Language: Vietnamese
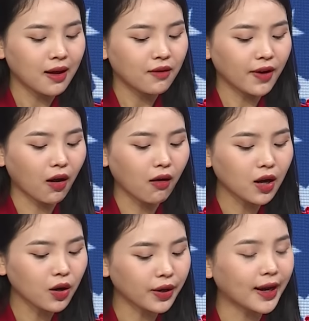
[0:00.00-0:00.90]
và có
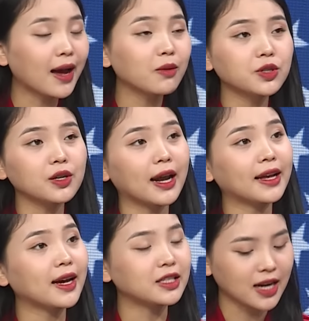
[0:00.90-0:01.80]
cơ hội cao trở lại
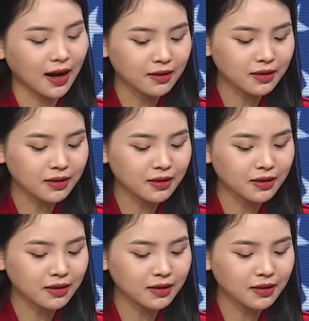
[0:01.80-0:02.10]
Nhà Trắng